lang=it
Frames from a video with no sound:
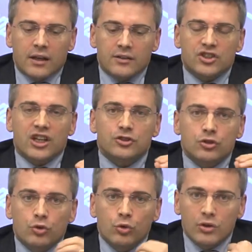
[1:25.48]

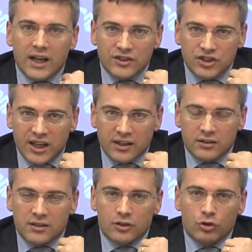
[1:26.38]
ciascun
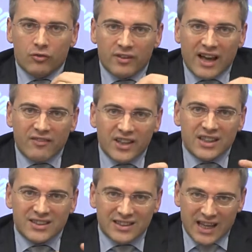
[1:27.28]
agente dovrà
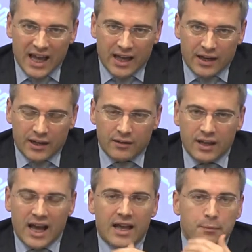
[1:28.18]
versare
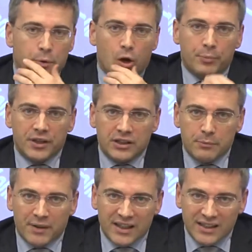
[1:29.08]
ai propri
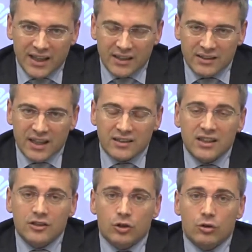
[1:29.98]
dipendenti a
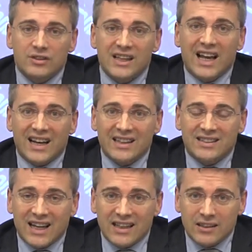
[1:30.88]
titolo di
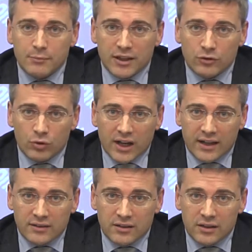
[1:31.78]
arretrati
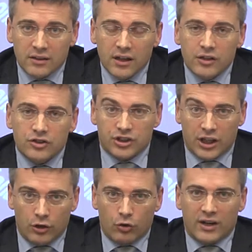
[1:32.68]
maturati,
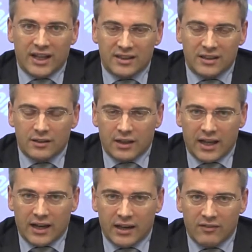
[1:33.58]
se non
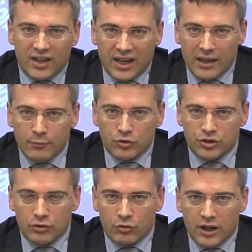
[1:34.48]
arriveremo,
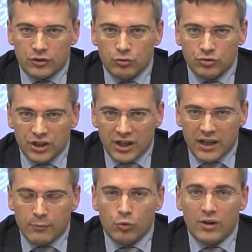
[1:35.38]
se non
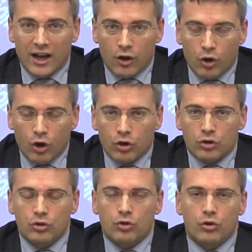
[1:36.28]
raggiungeremo un
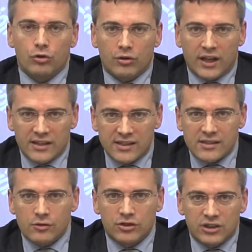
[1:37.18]
accordo con le
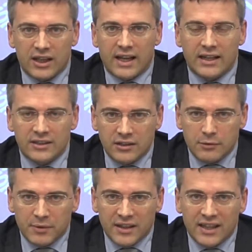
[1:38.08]
organizzazioni sindacali di
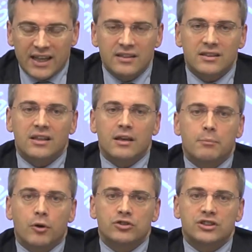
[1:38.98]
dipendenti che
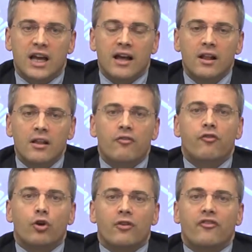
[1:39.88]
possa
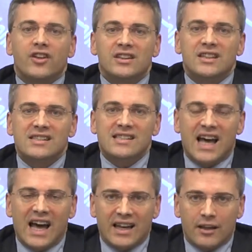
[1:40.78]

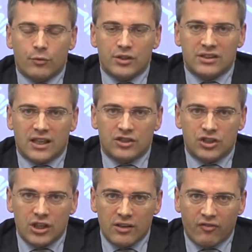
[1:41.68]
forfetizzare questa
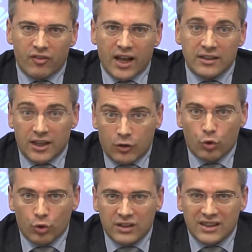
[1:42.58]
cifra
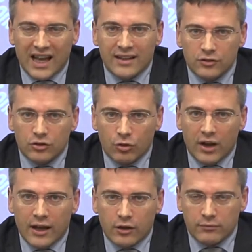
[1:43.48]

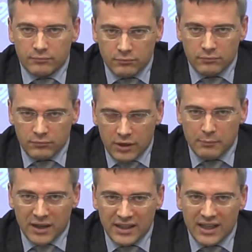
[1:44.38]
decurtandola in
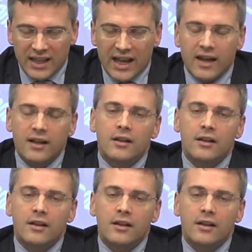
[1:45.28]
maniera